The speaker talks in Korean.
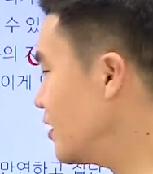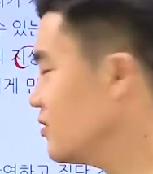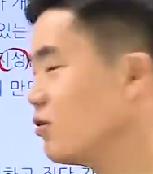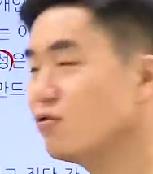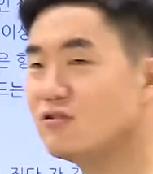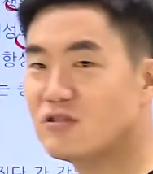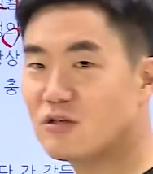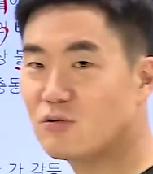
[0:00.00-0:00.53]
돼?
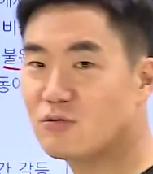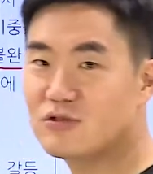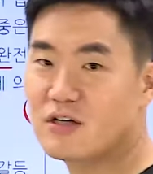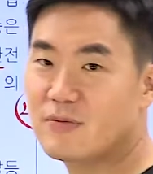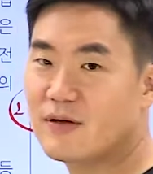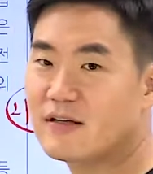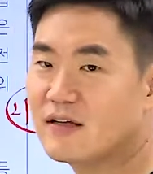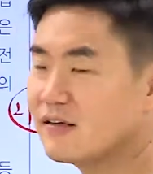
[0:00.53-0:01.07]
선의지의
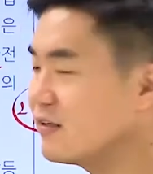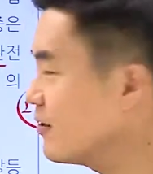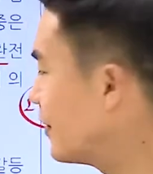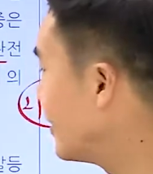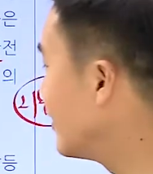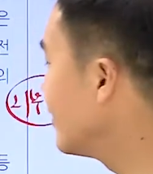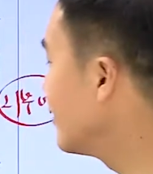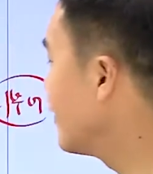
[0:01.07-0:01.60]
통제를 받아야 돼요.
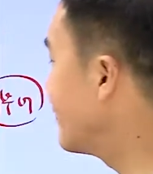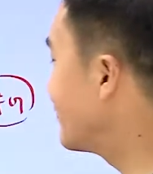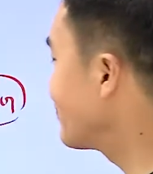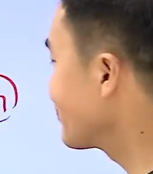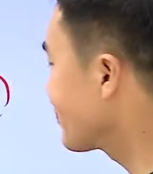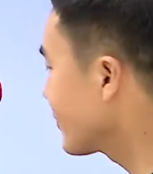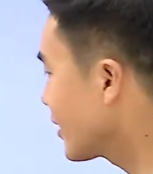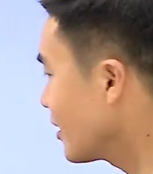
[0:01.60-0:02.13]

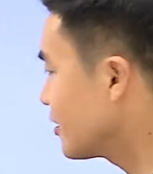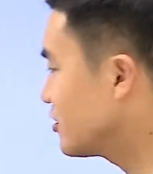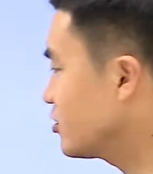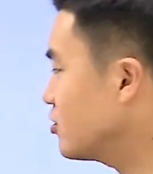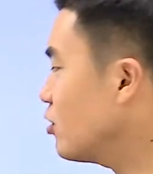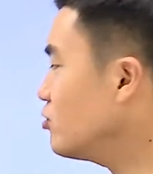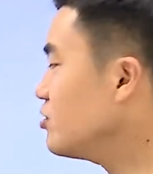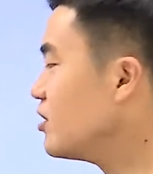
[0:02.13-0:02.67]
그래서
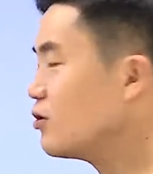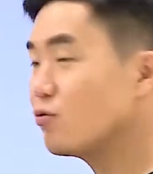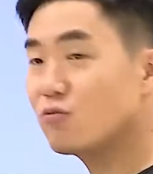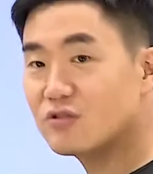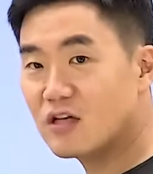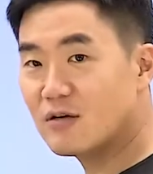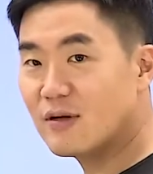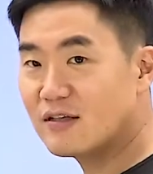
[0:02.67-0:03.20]
선의지의
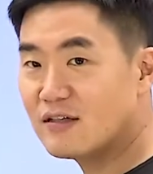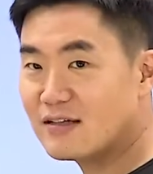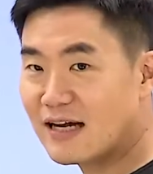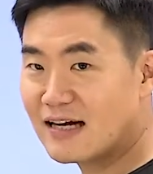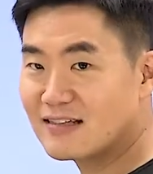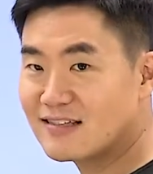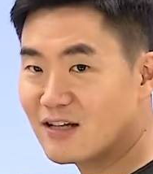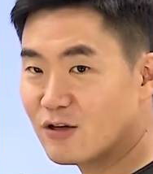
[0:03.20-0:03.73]
통제를 받는
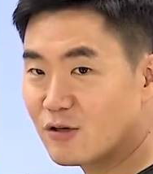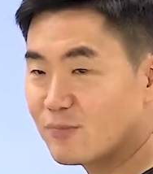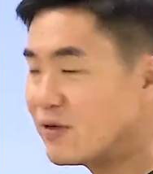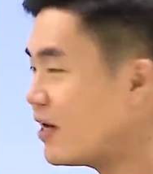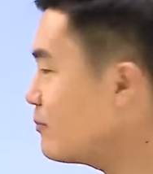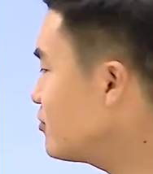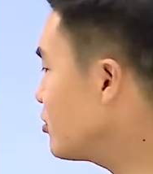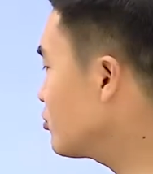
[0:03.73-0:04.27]
강제력,
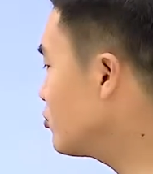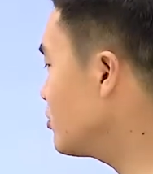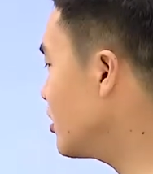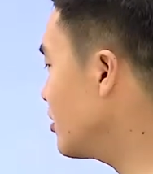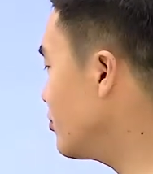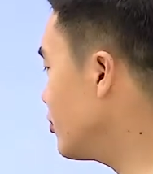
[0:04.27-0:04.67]
비합리적 수단의